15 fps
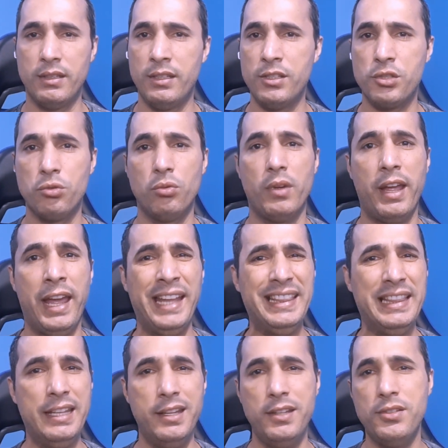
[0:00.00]
Isto é
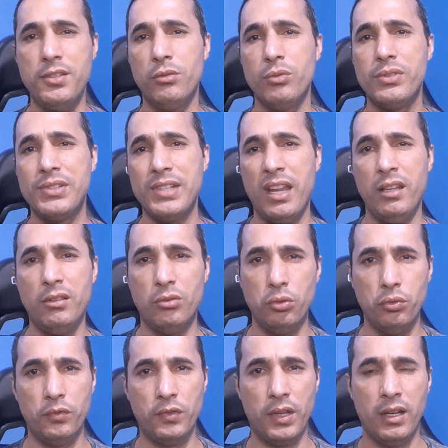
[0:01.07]
nítido sem
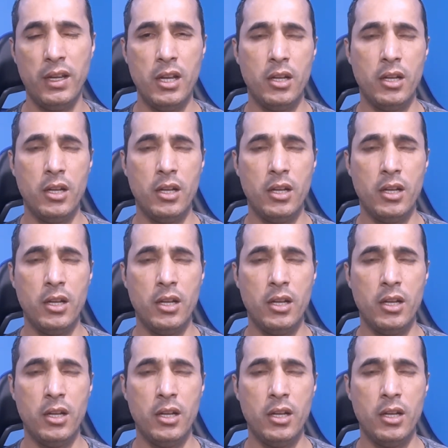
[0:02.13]
dúvida.